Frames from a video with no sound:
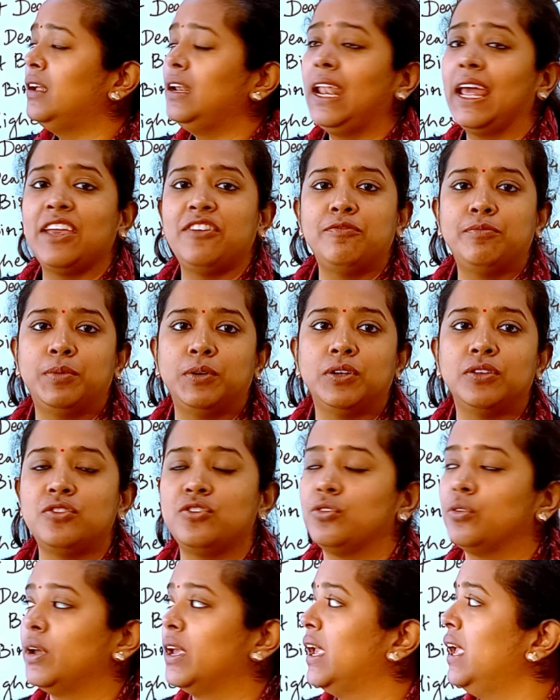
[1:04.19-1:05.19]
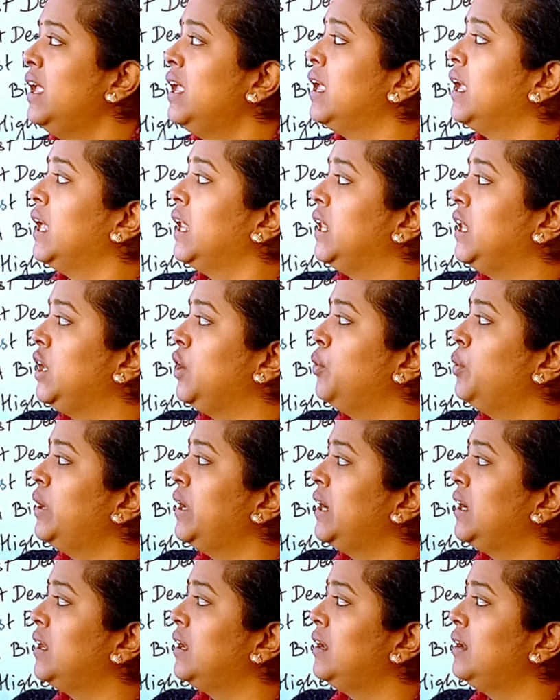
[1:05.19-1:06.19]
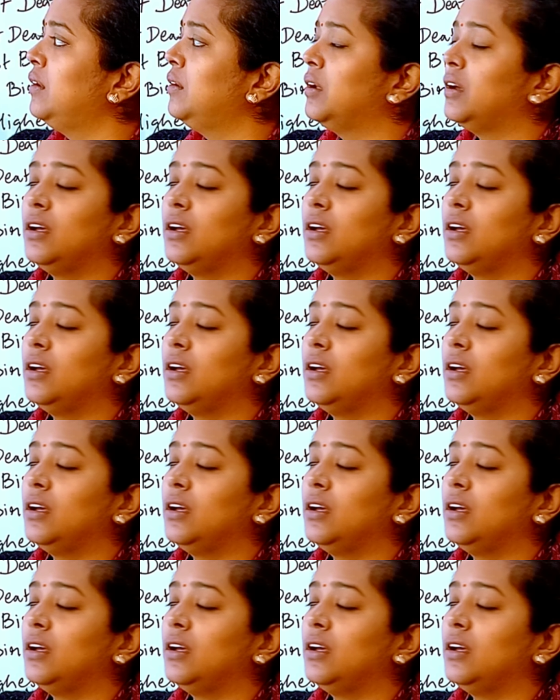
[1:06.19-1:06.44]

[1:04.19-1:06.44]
लाइव uh, बर्थ जो है न्यूनेटल